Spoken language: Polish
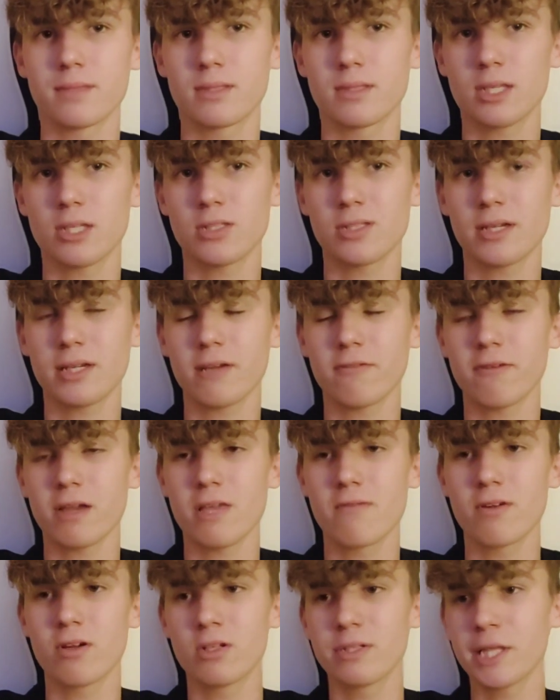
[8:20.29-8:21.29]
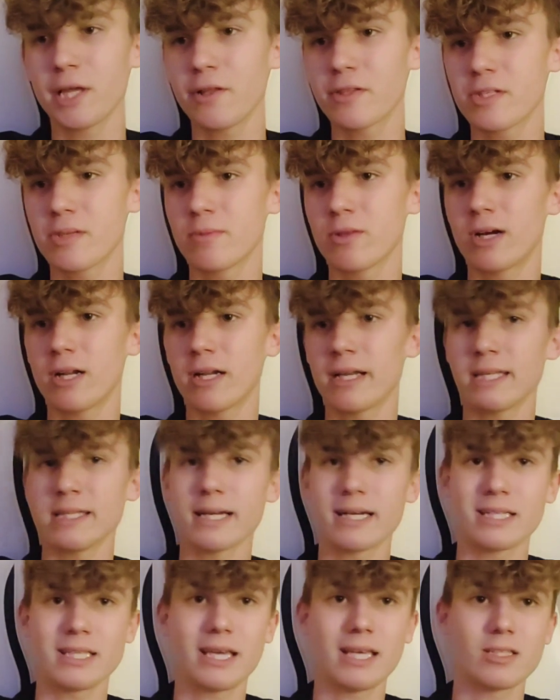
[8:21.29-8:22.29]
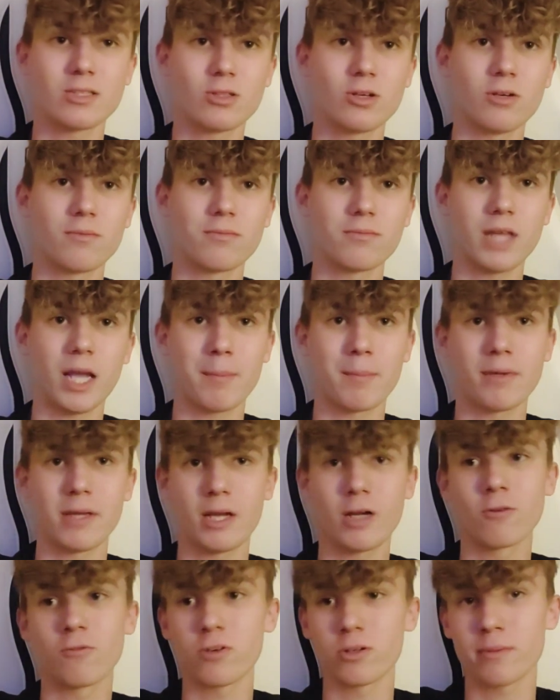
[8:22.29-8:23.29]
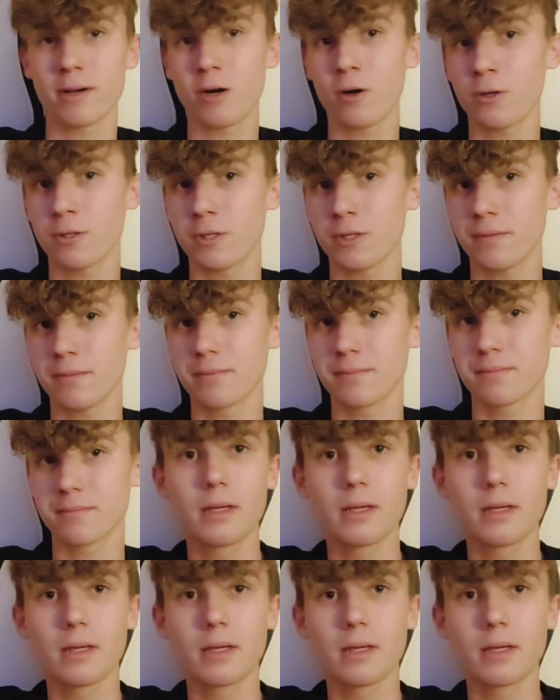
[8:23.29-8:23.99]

też takie fajnie wyglądającym, no ale jednak nie jest to jakby jego forma oni.